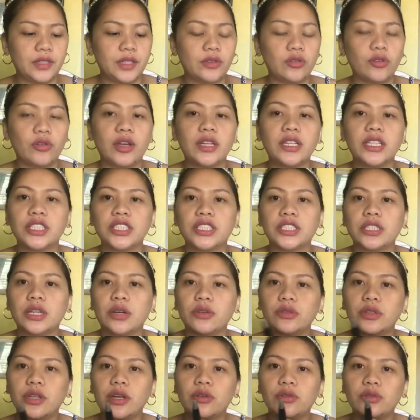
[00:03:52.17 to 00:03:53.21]
Tuwa niya,
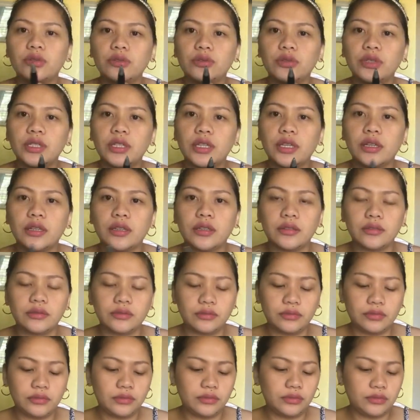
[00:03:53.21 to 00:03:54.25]
shout out. Okay
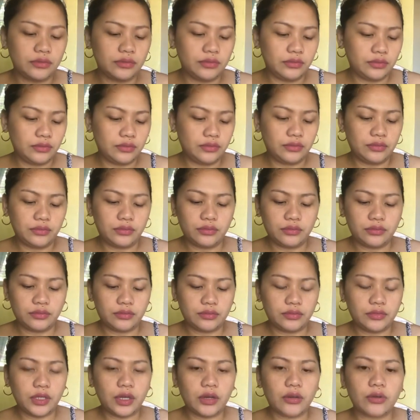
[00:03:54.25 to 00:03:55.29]

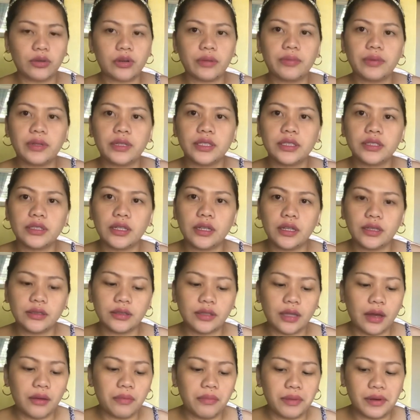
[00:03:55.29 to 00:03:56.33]
dako ra ba ni silag
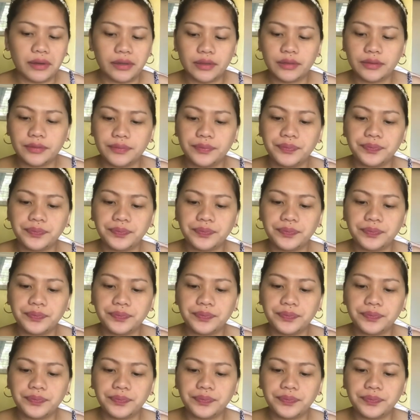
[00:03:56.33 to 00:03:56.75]
tabang